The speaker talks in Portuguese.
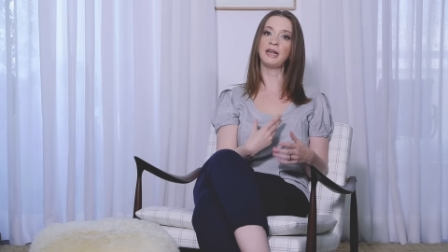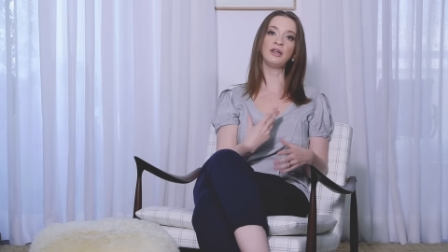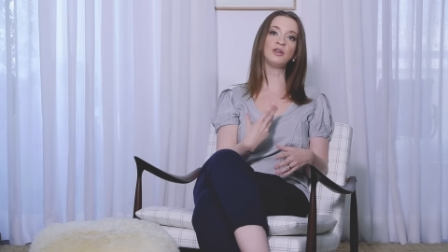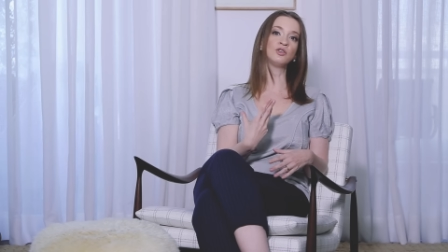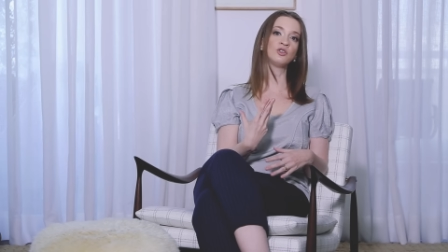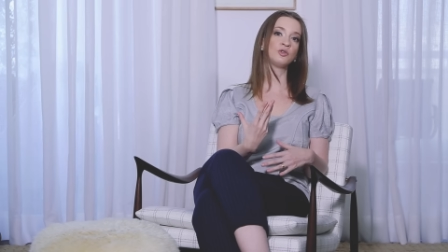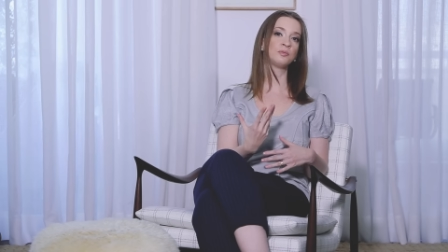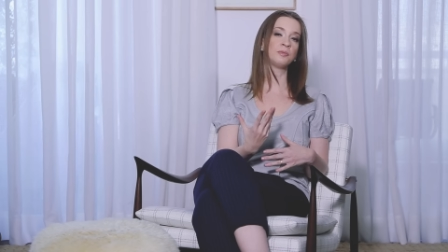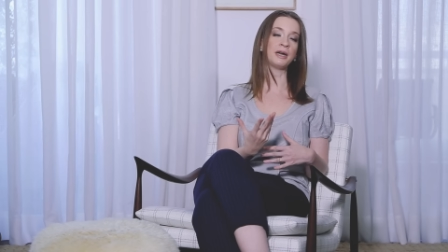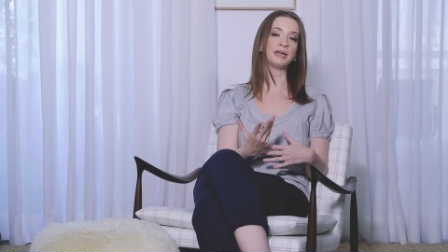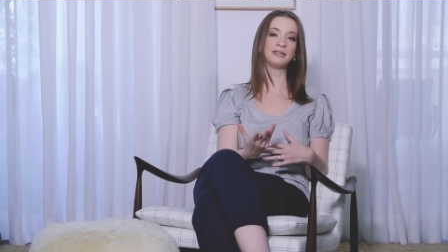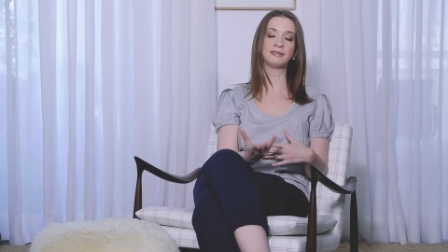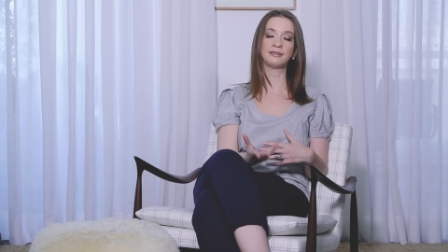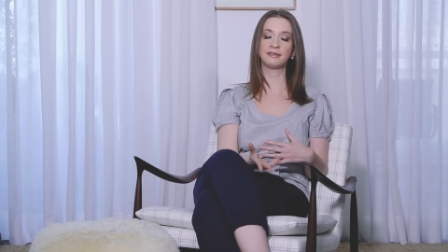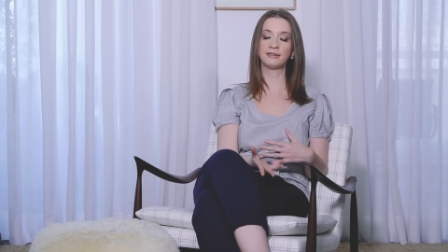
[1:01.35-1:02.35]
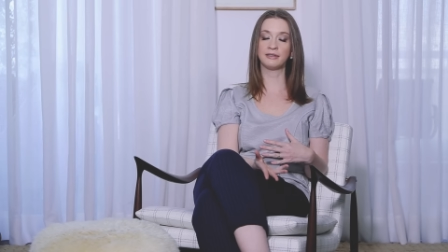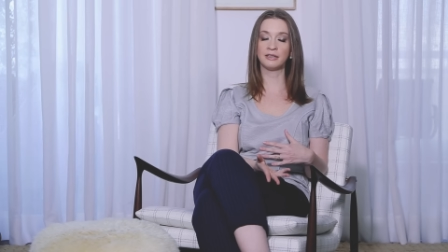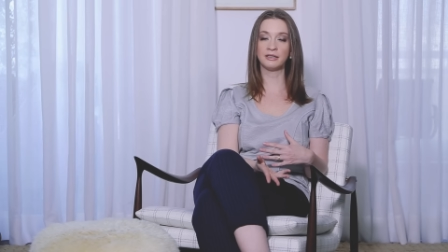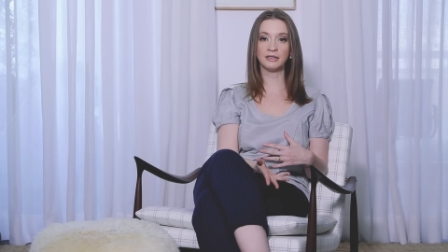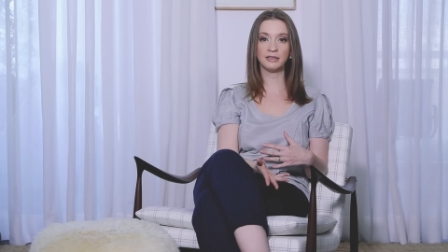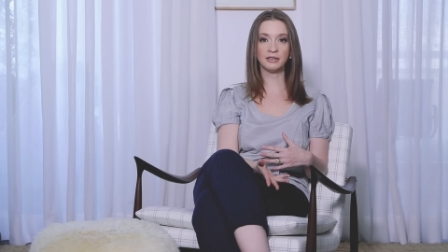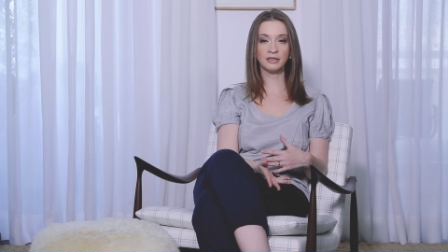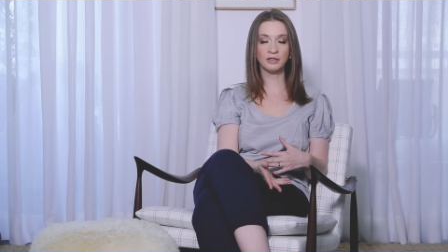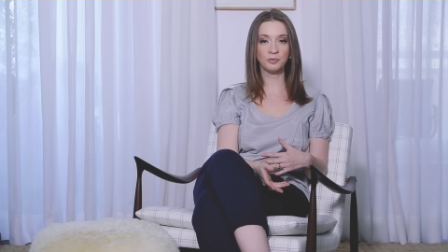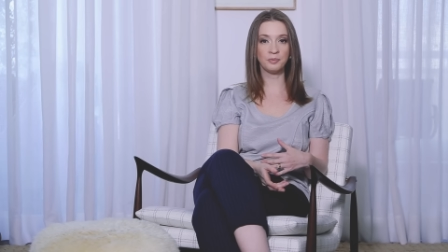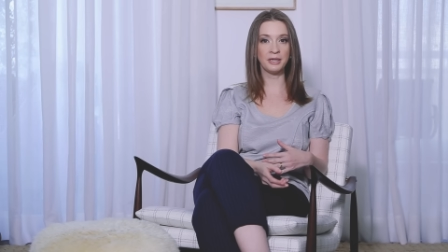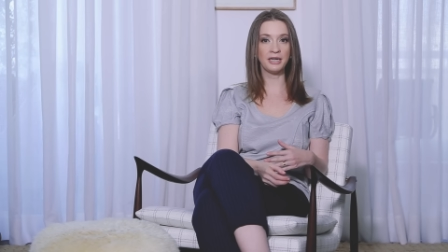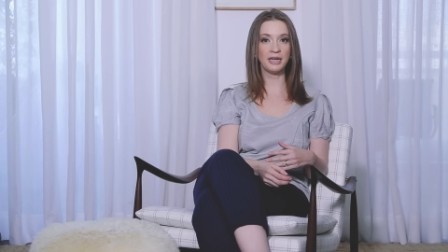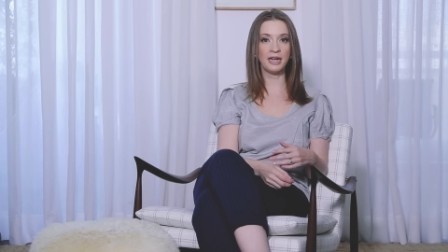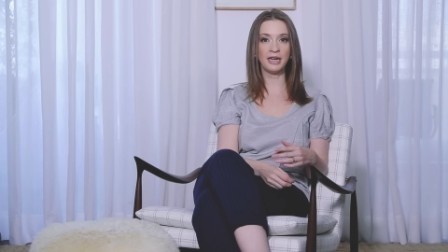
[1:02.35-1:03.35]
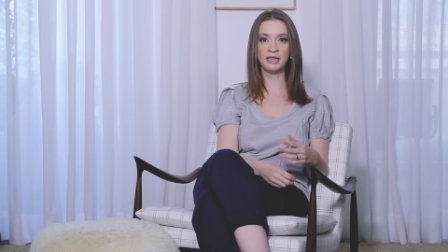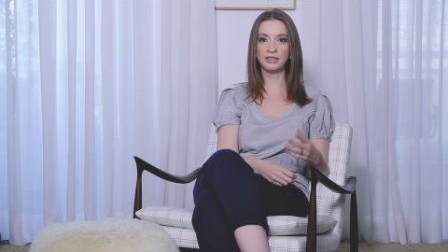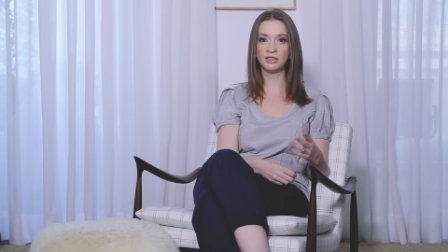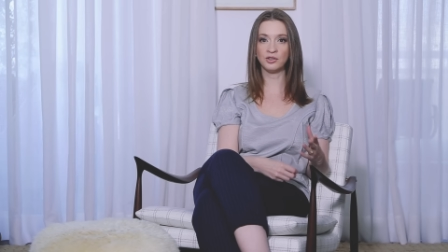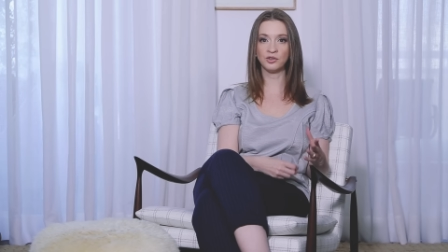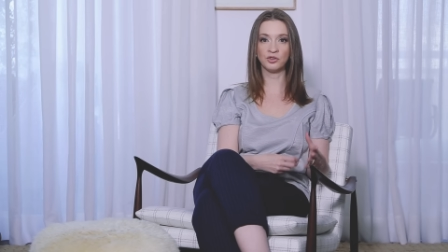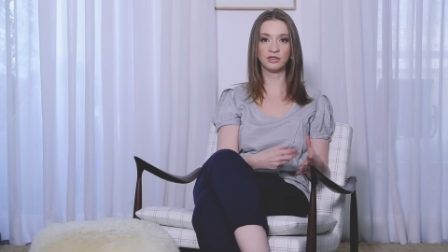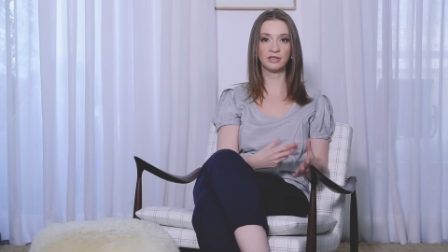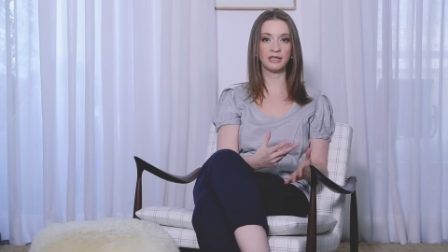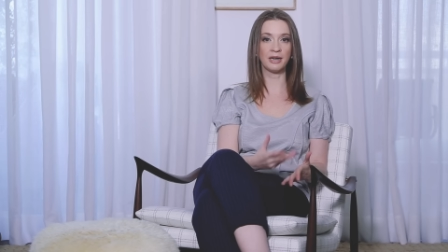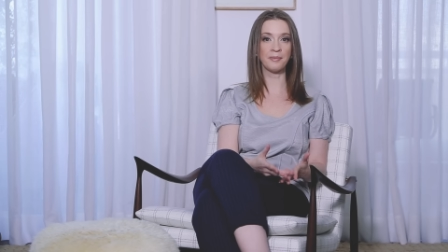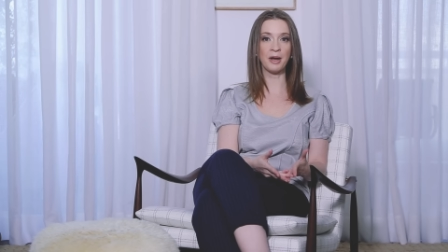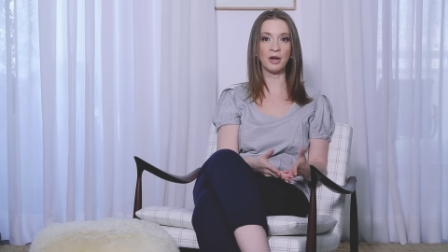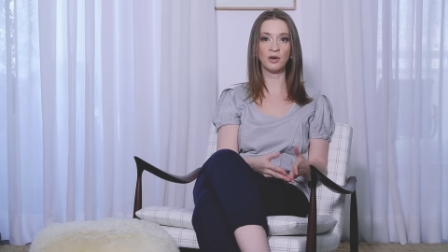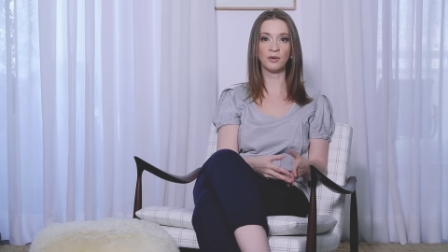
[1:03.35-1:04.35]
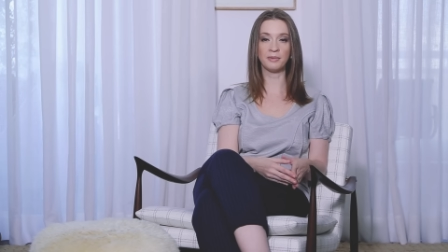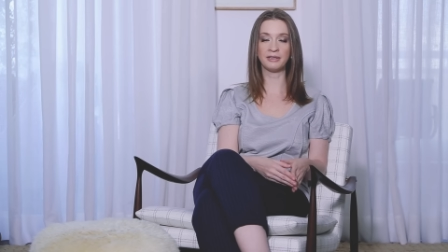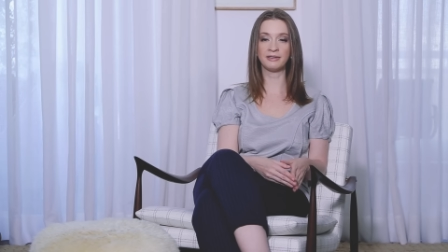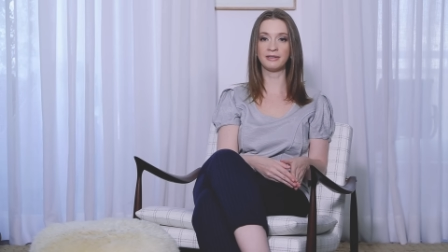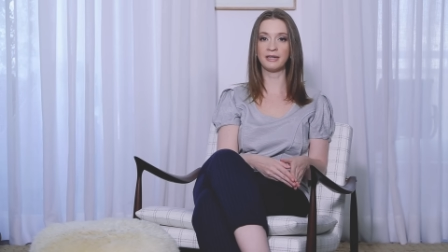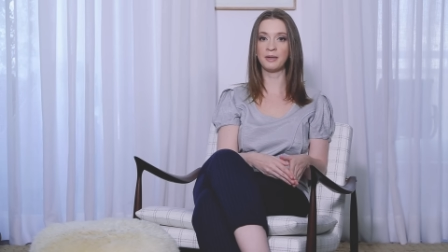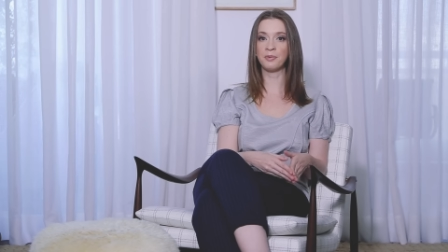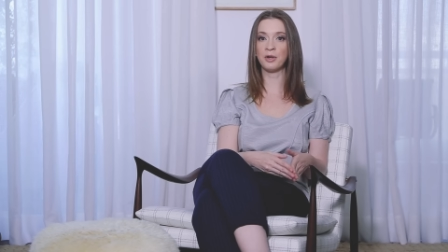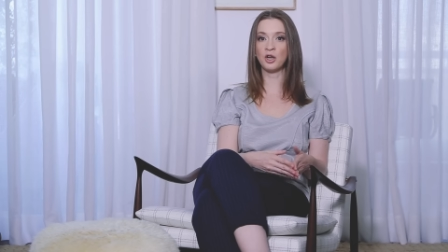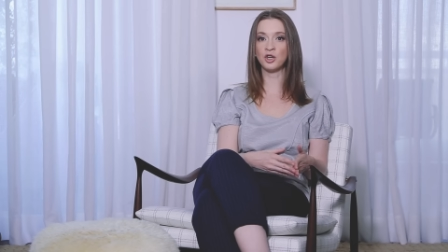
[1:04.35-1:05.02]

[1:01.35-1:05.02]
tem os mais uh, experientes, os que trabalham há mais tempo.